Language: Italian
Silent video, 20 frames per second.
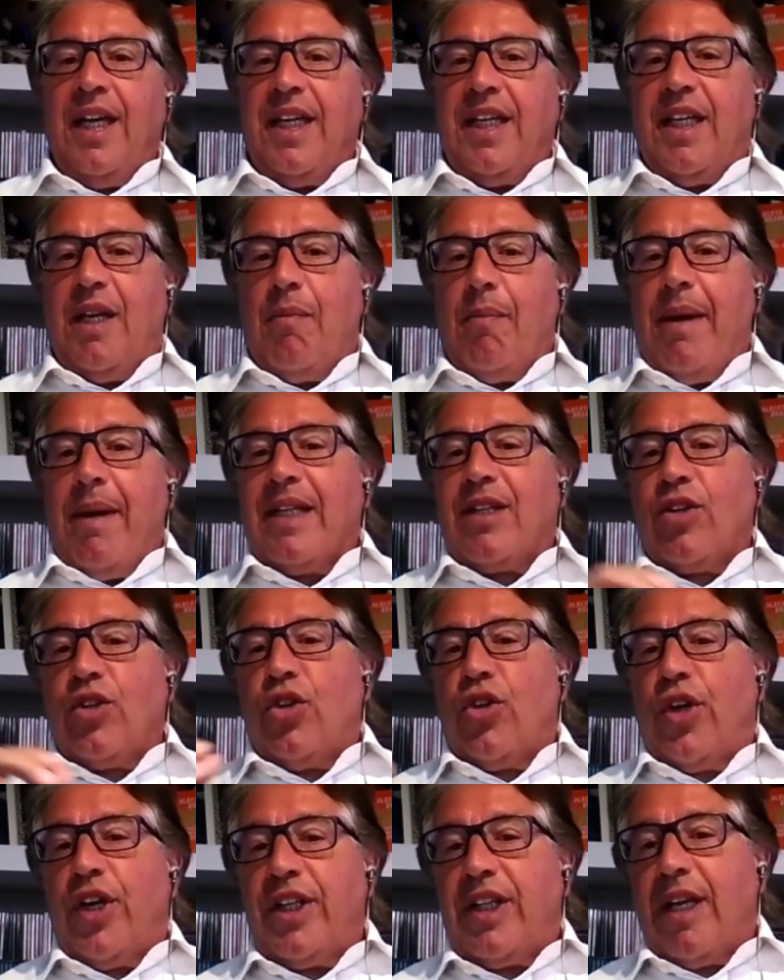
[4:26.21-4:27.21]
il
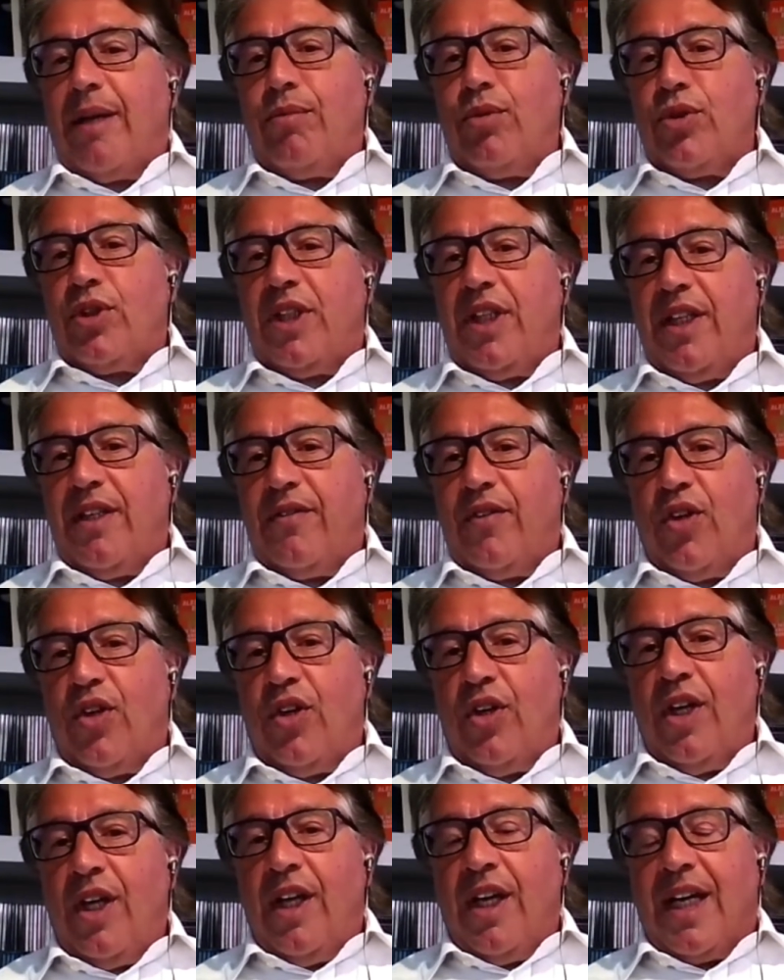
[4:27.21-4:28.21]
metodo
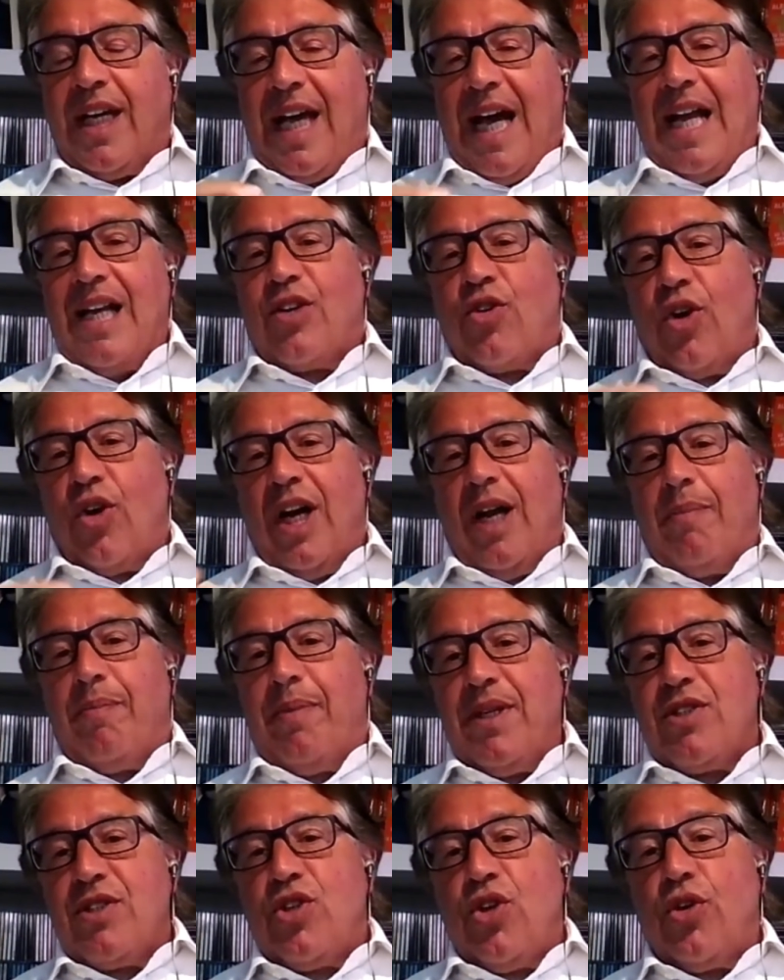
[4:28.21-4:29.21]
retributivo calcola la
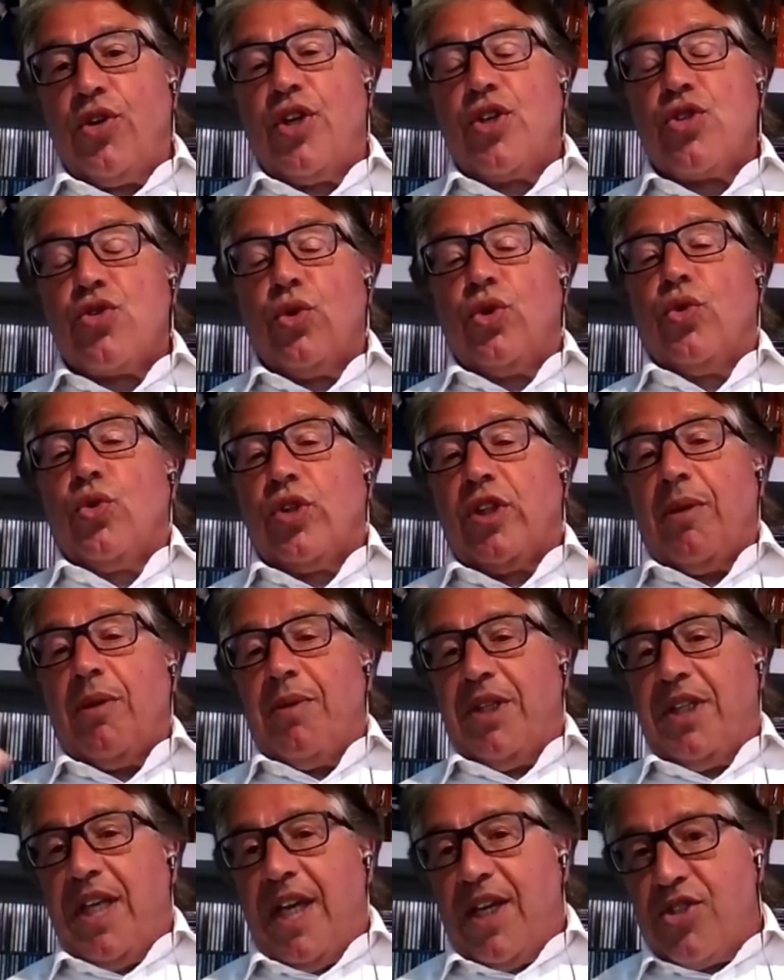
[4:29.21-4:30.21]
pensione sugli
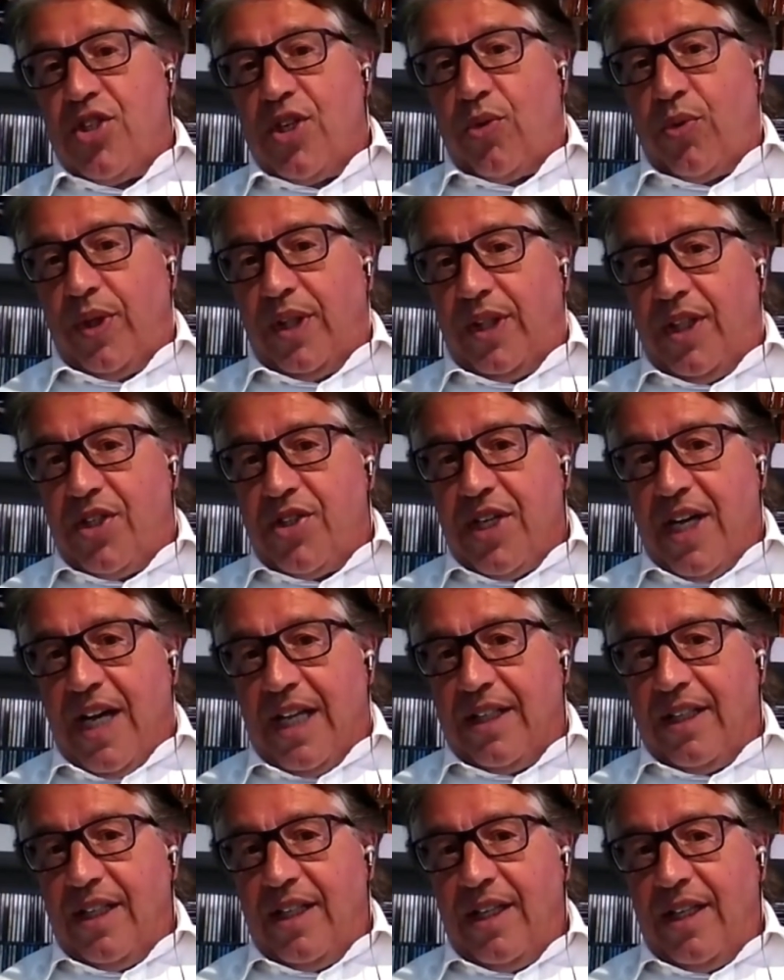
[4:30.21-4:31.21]
ultimi 10-15
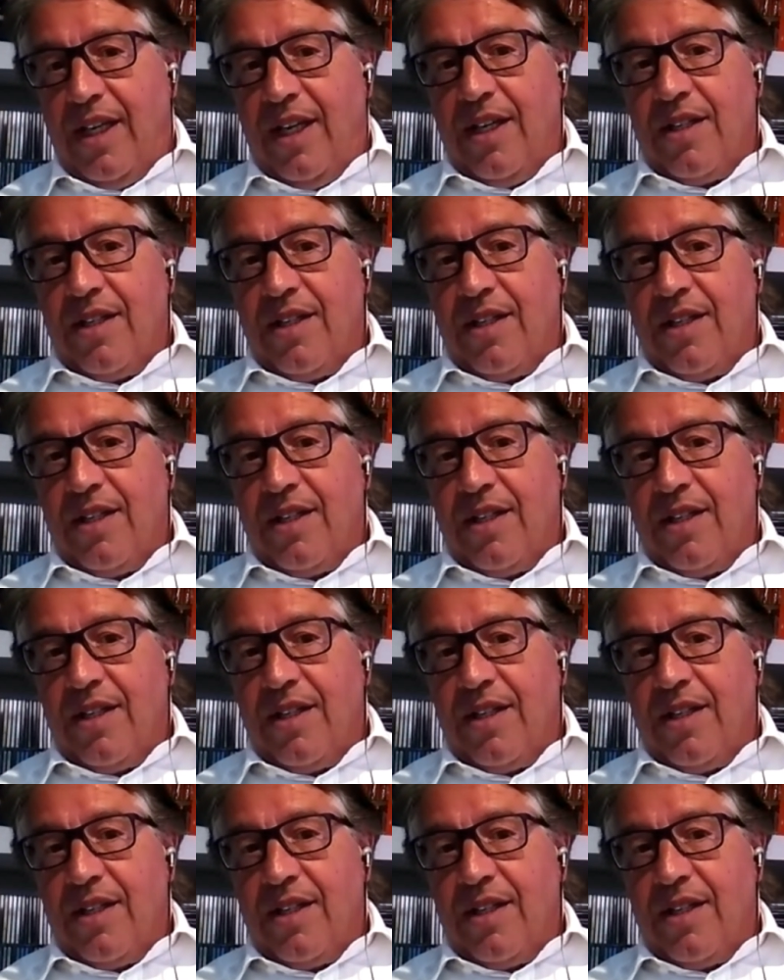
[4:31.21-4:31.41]
anni.